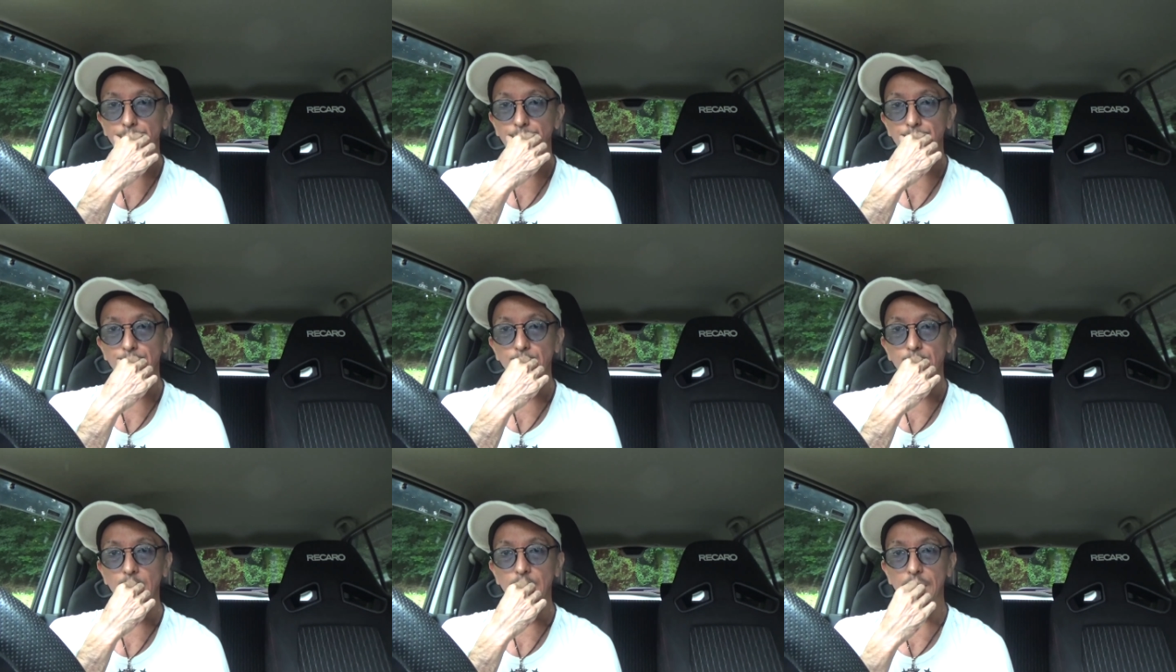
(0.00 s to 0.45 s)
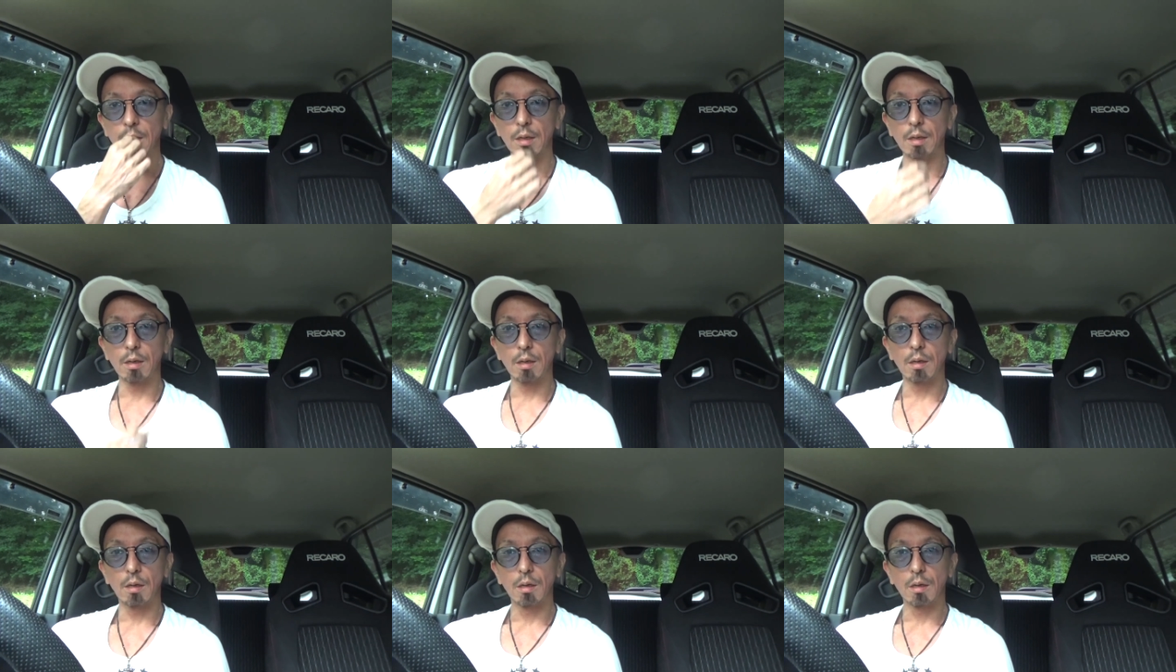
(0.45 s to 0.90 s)

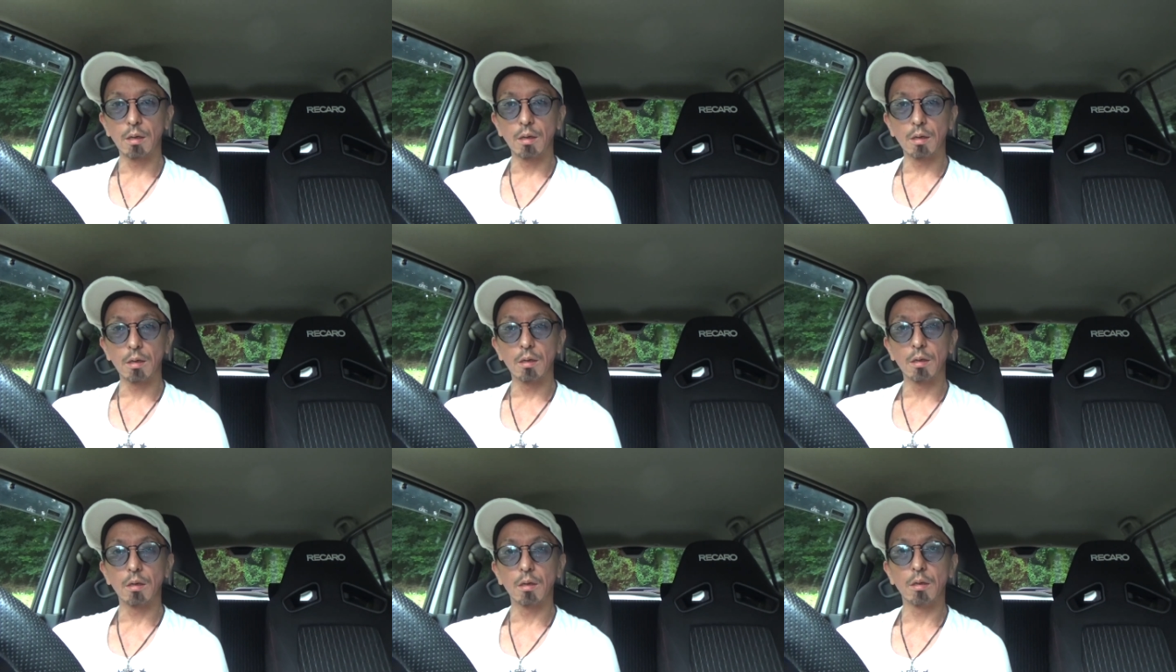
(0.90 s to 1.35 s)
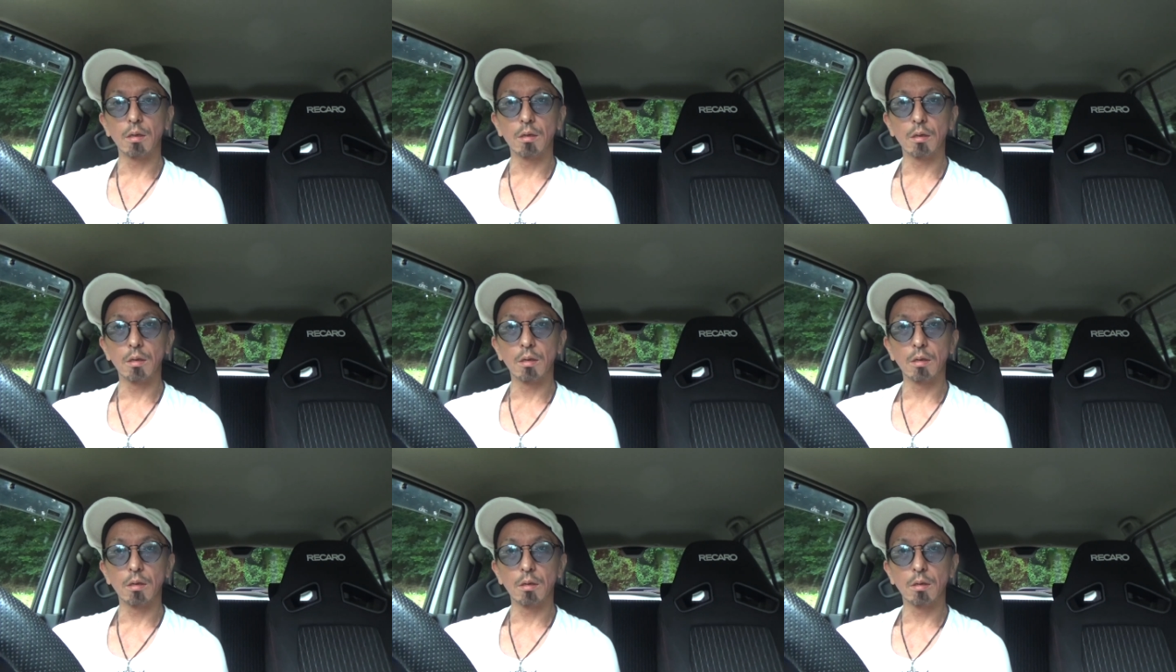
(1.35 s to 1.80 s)
まあ、
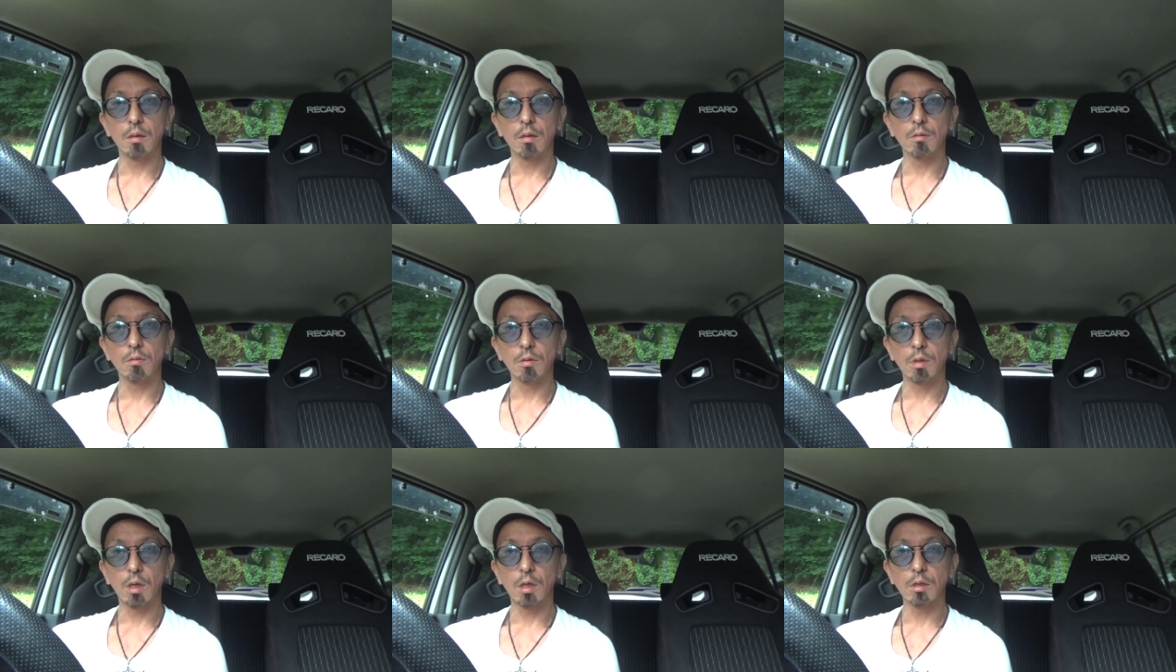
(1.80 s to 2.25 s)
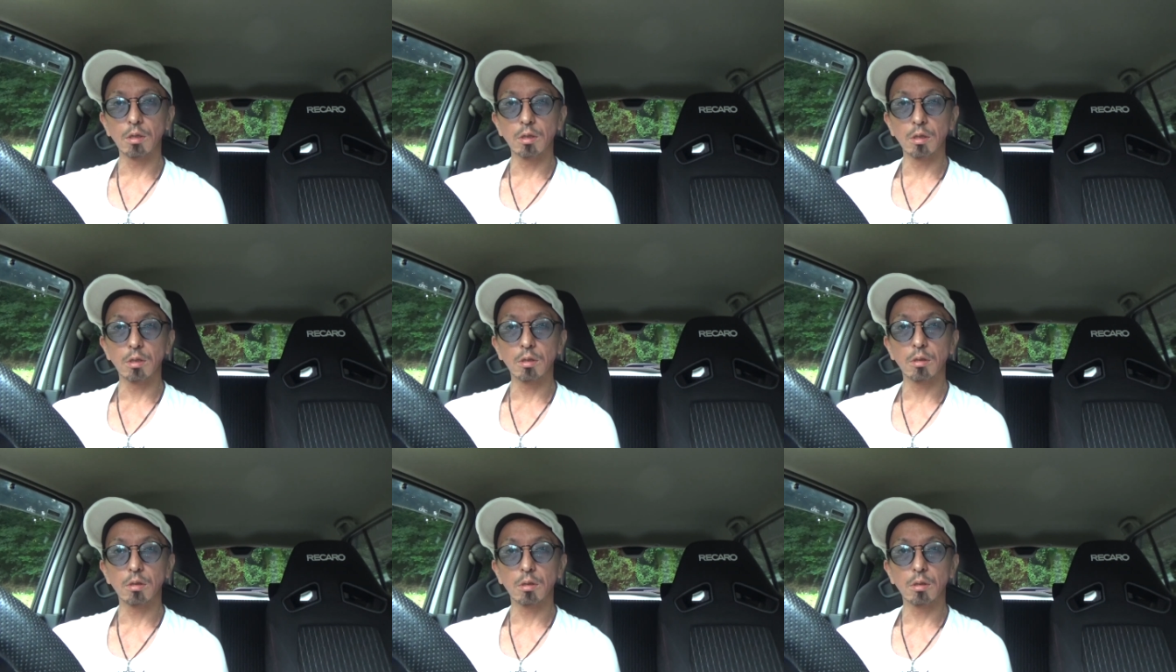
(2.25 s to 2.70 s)
こんな感じ
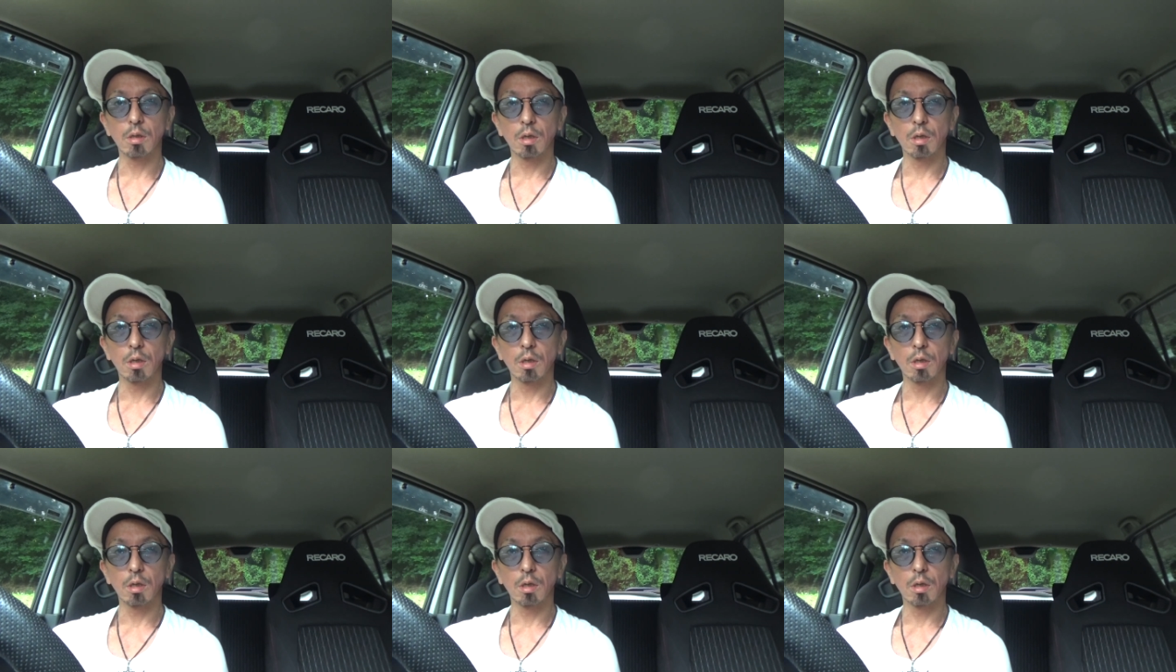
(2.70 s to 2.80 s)
です。